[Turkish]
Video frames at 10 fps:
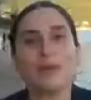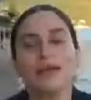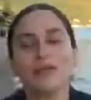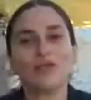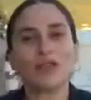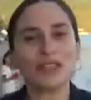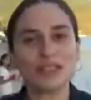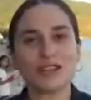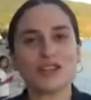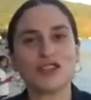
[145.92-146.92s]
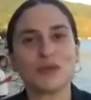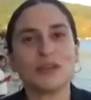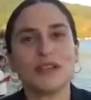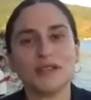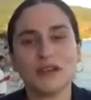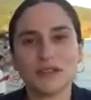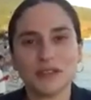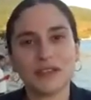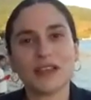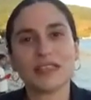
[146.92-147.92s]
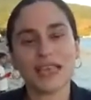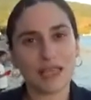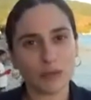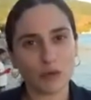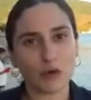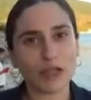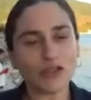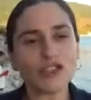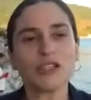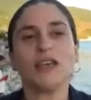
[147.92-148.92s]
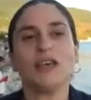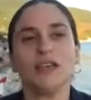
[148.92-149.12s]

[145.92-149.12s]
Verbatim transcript: Ben Türk Deniz Araştırmaları Vakfı'ndan Zeynep Gülenç.